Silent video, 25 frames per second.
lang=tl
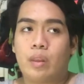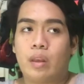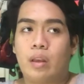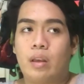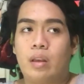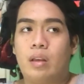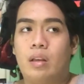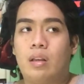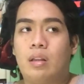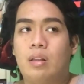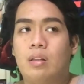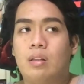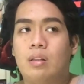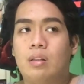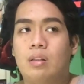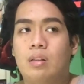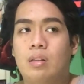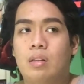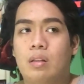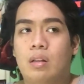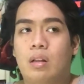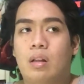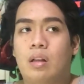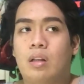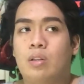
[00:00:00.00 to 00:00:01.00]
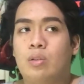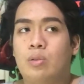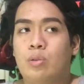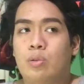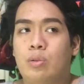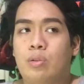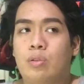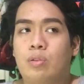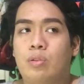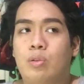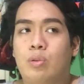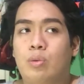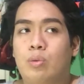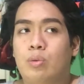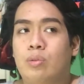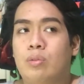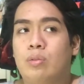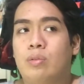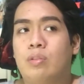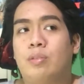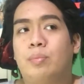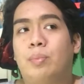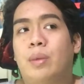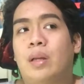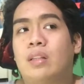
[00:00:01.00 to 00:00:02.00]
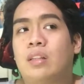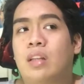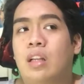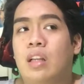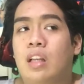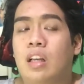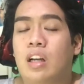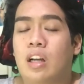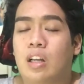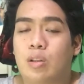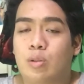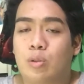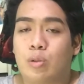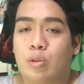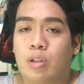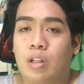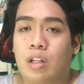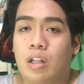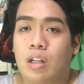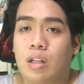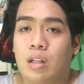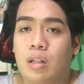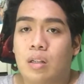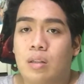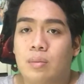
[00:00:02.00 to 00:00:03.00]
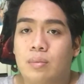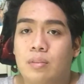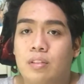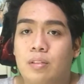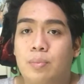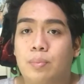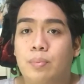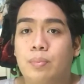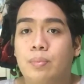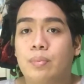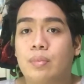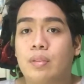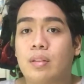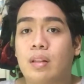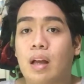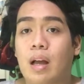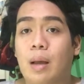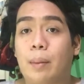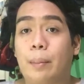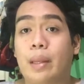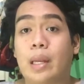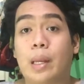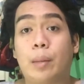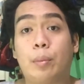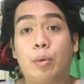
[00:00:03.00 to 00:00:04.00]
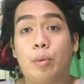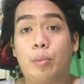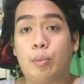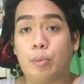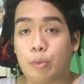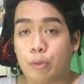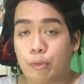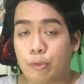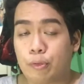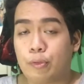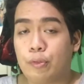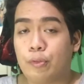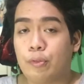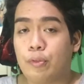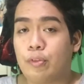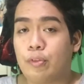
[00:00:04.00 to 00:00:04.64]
And ayun, so especially ngayon na sa amin na move,